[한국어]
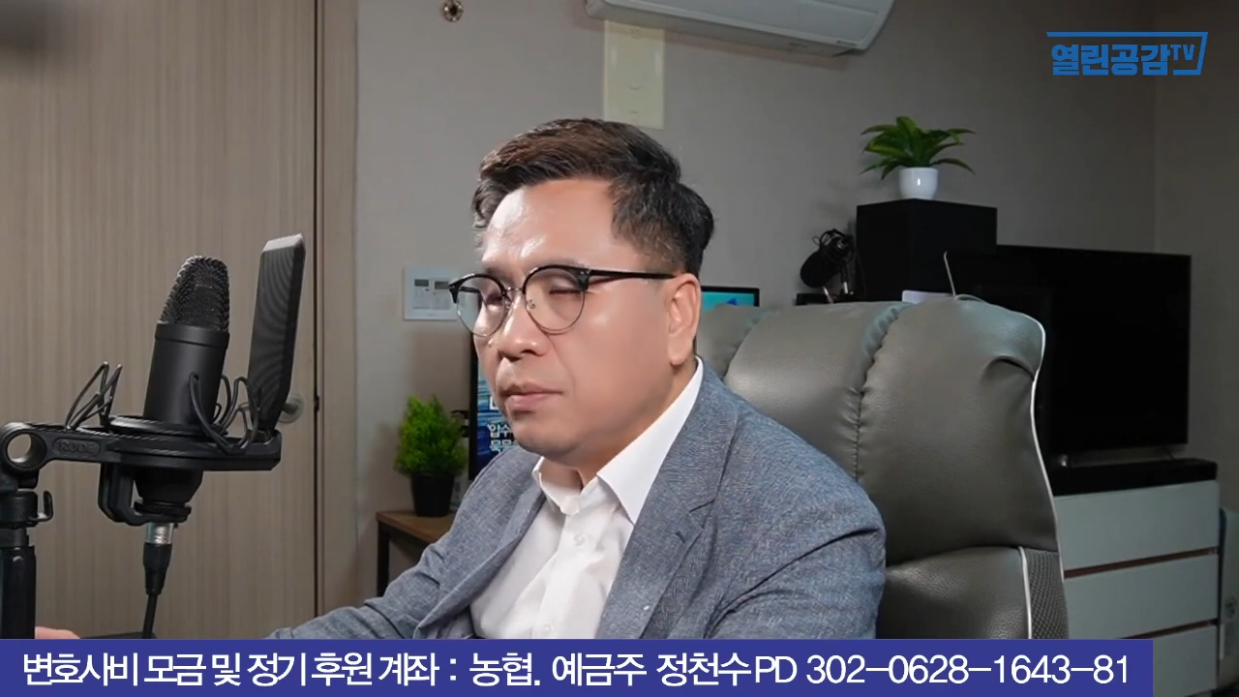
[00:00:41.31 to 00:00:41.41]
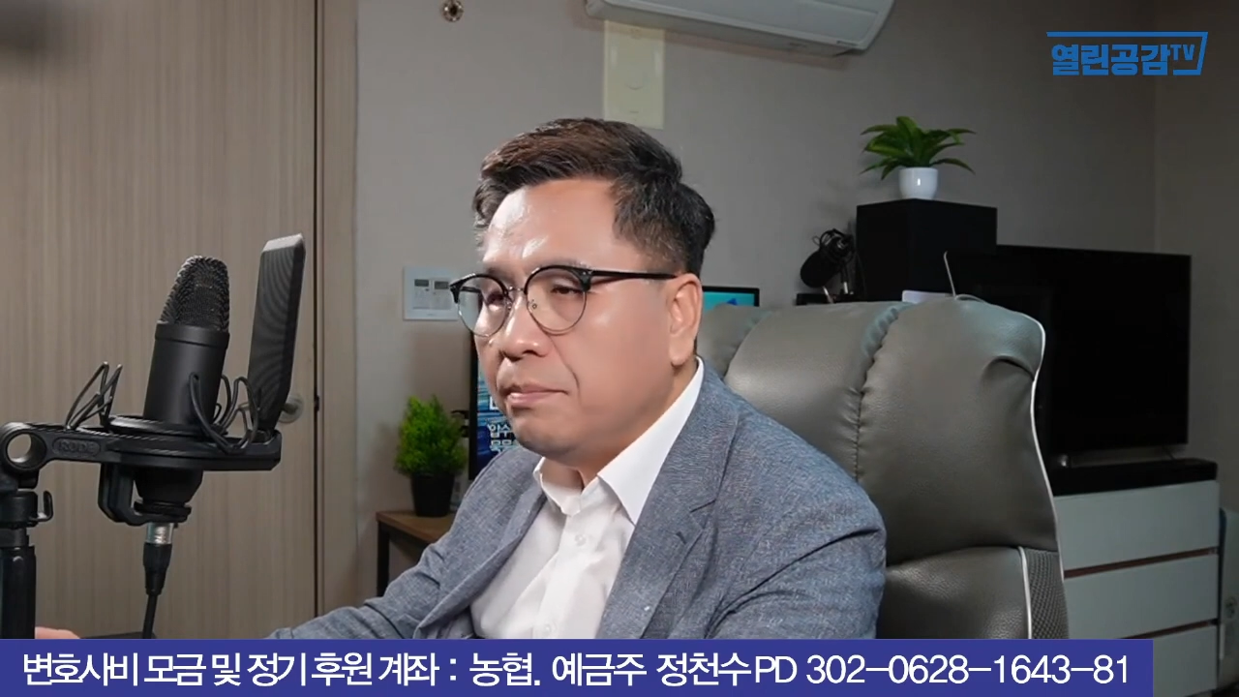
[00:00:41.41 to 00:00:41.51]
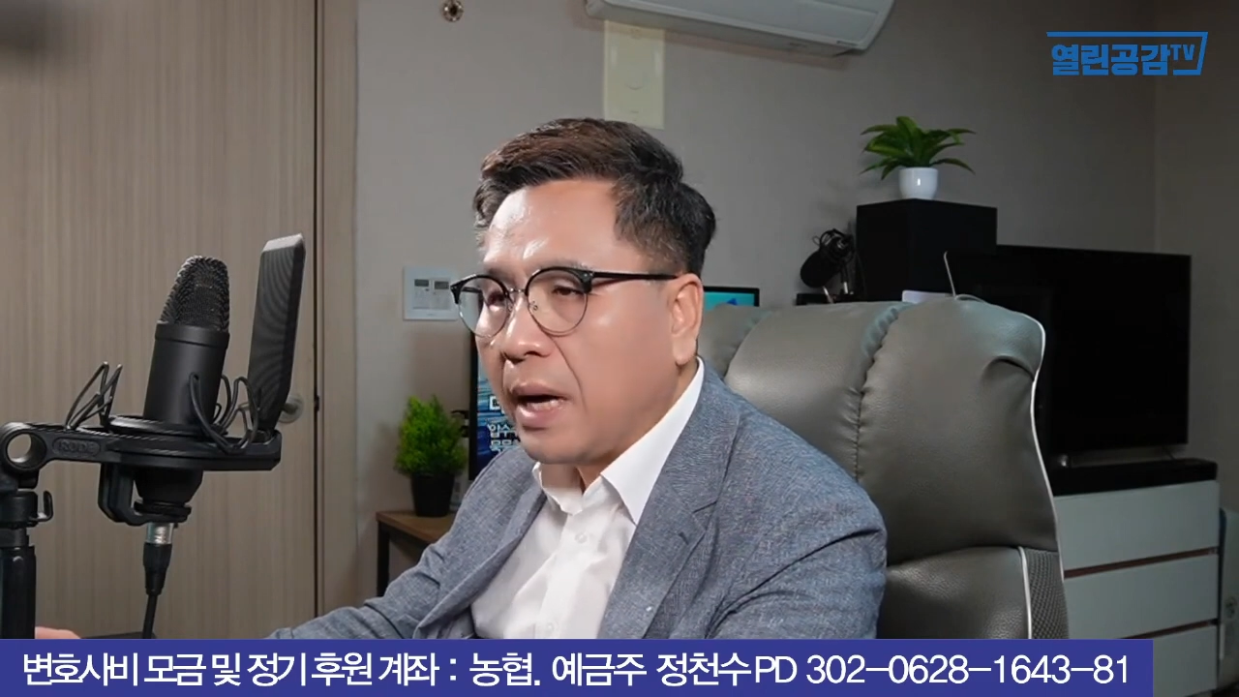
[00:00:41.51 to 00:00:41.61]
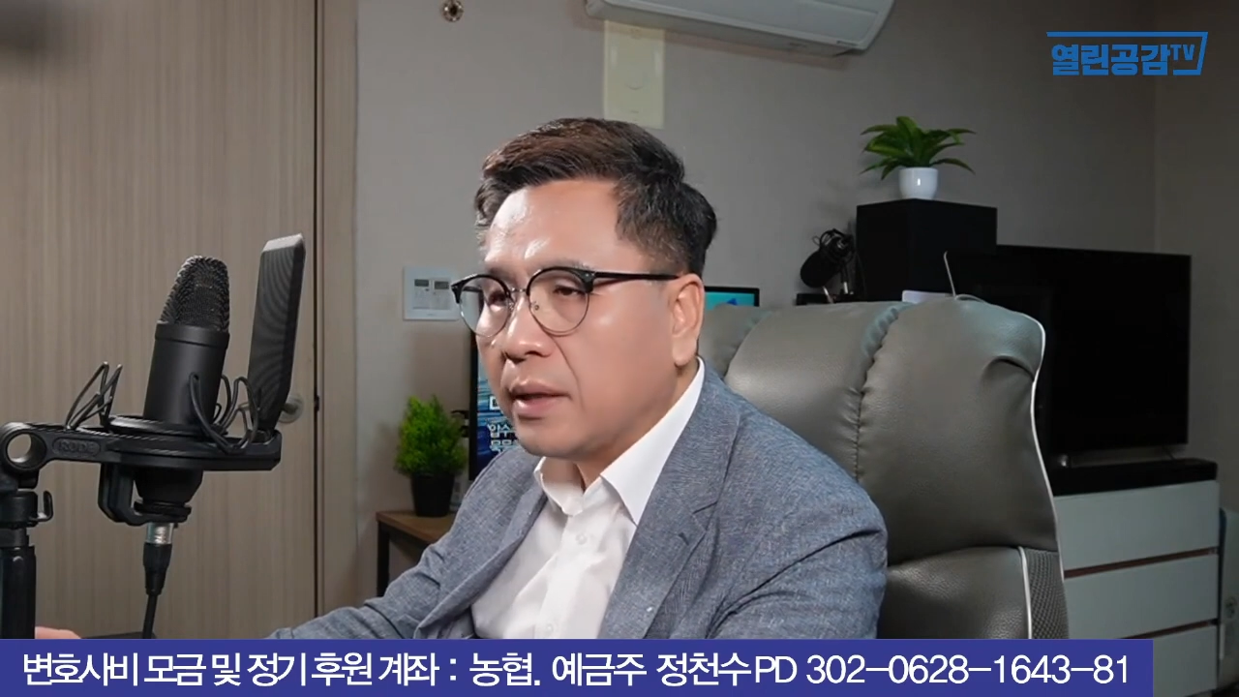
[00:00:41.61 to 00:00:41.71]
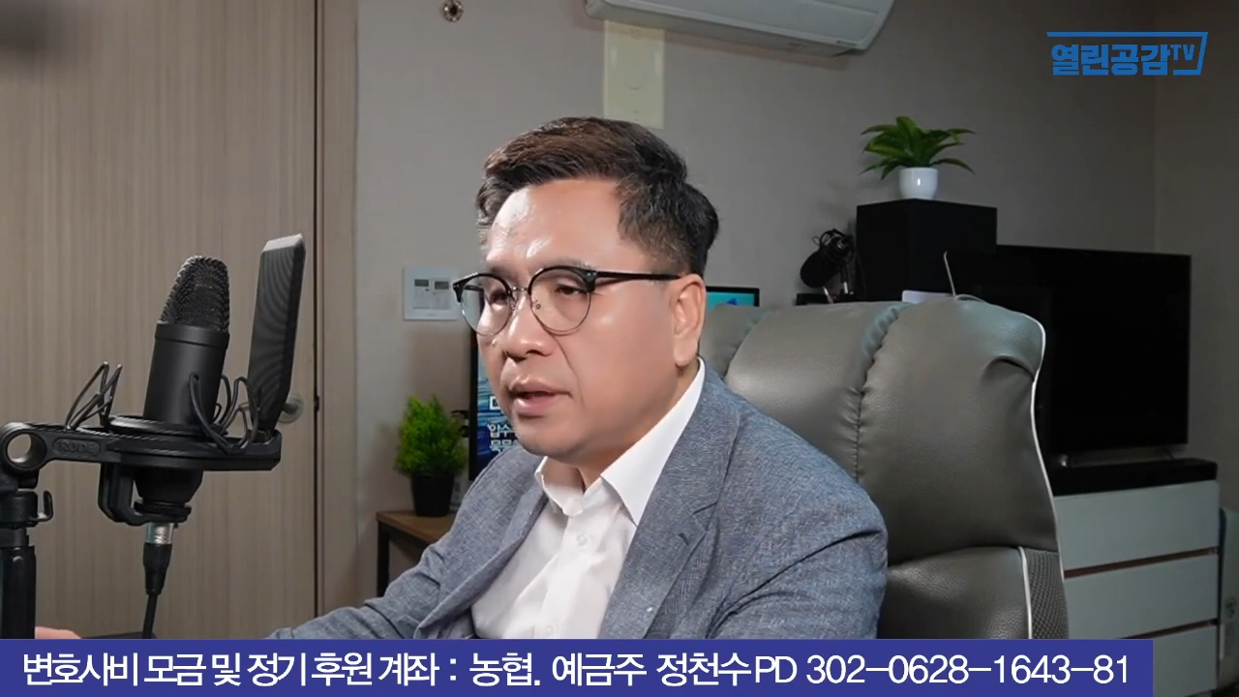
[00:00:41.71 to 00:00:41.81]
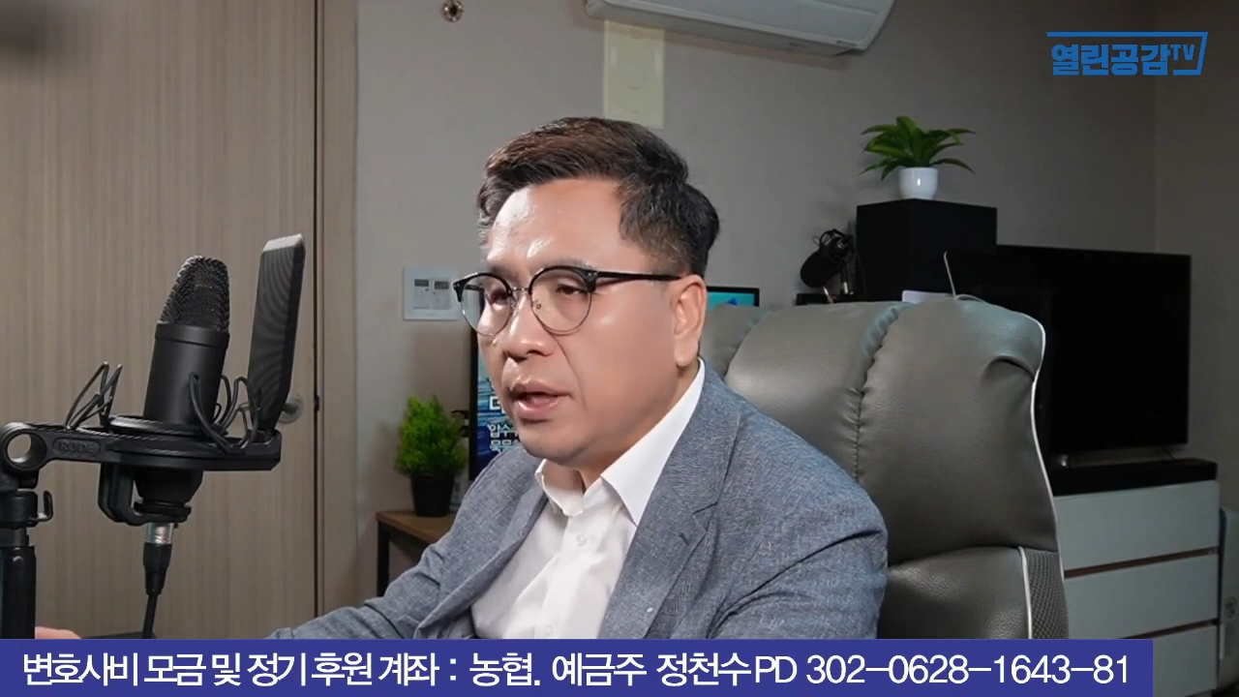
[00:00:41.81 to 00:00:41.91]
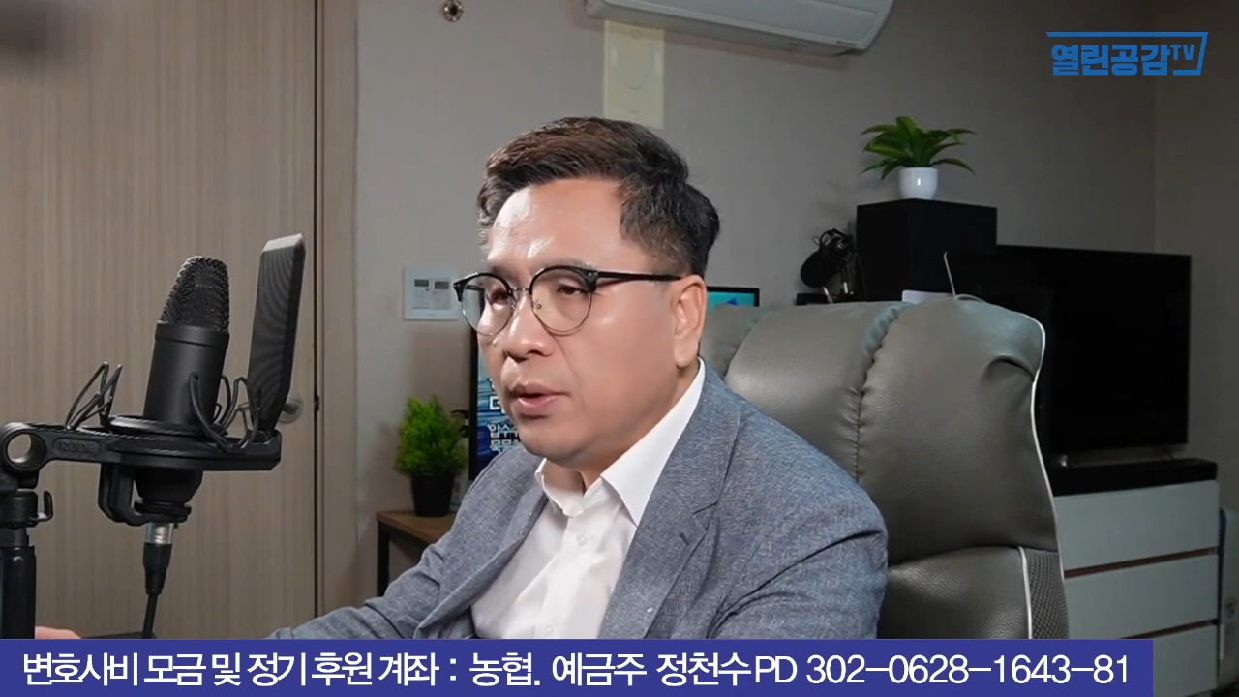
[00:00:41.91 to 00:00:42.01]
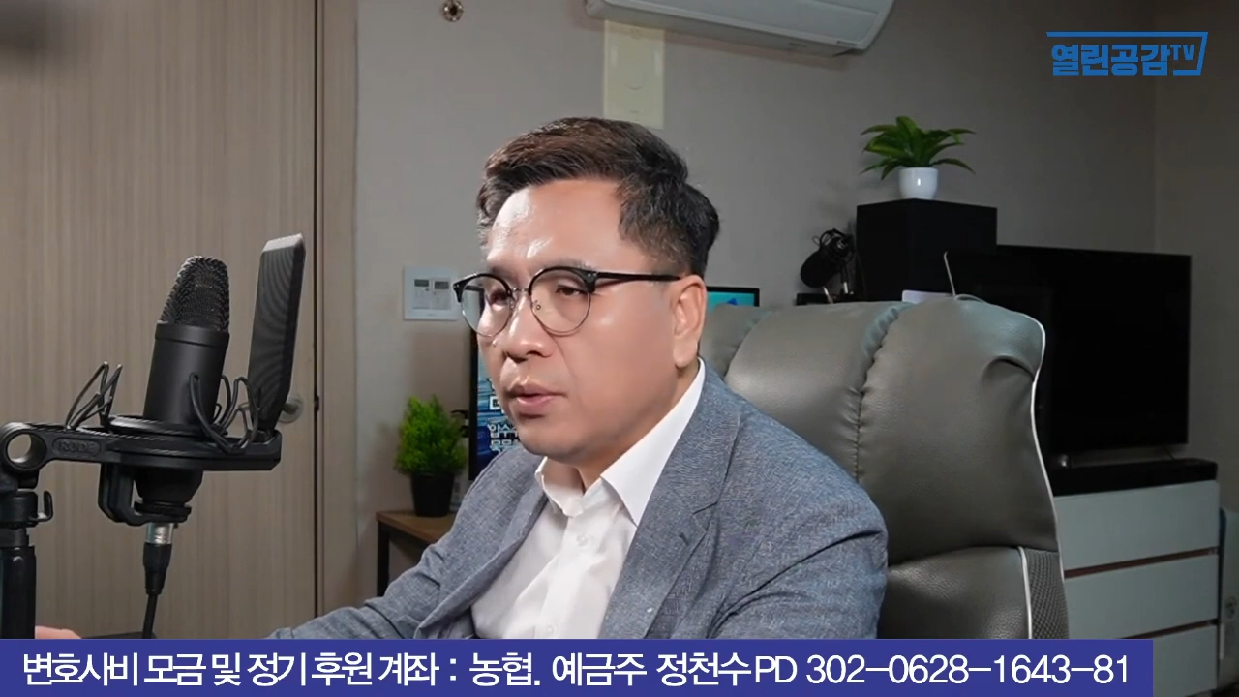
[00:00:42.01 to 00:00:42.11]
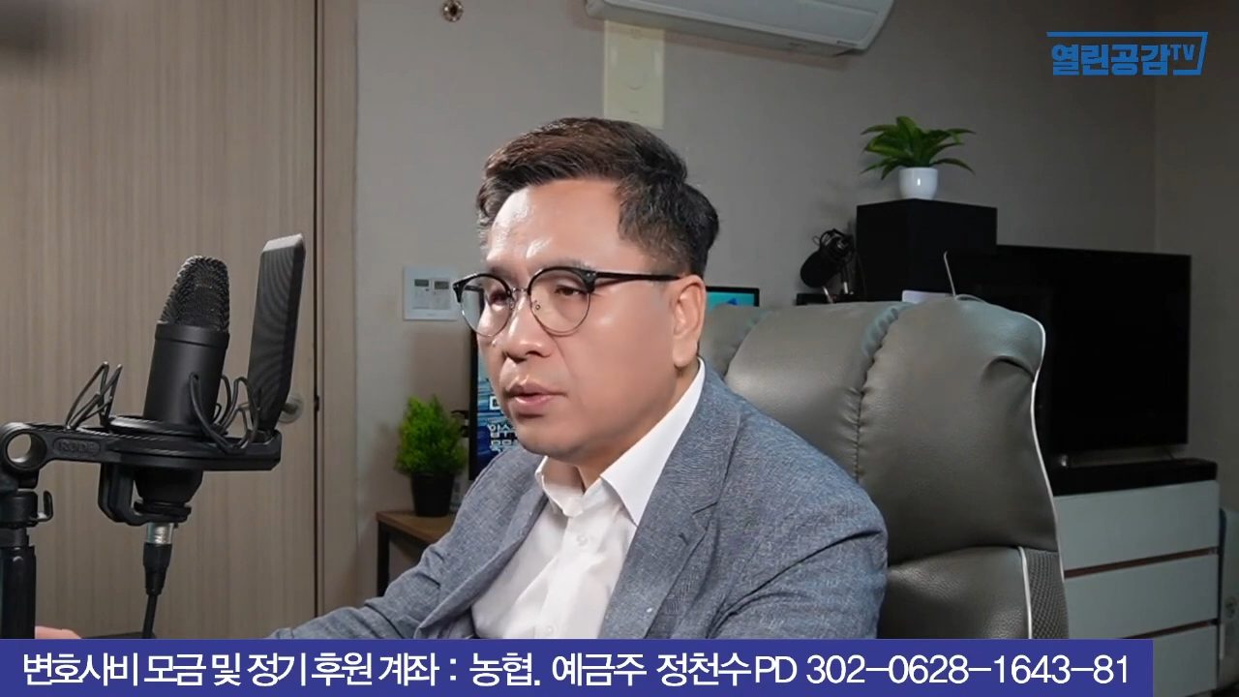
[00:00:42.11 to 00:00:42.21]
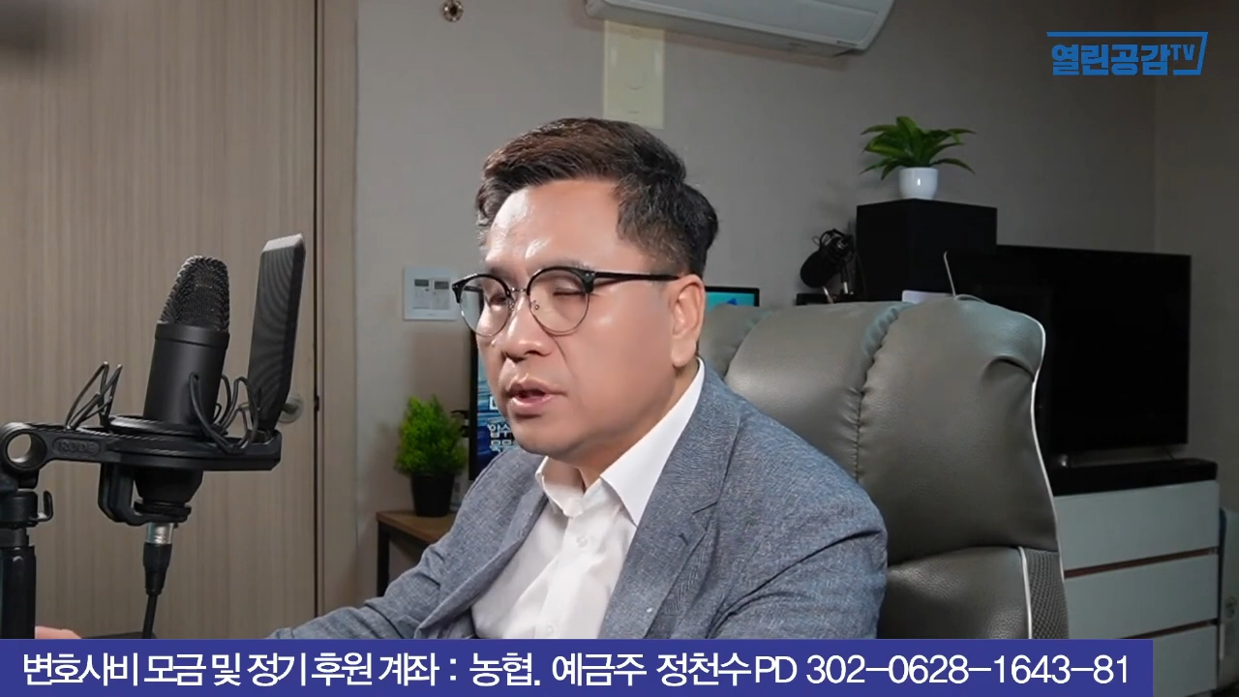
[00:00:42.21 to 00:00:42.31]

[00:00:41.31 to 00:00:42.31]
박대용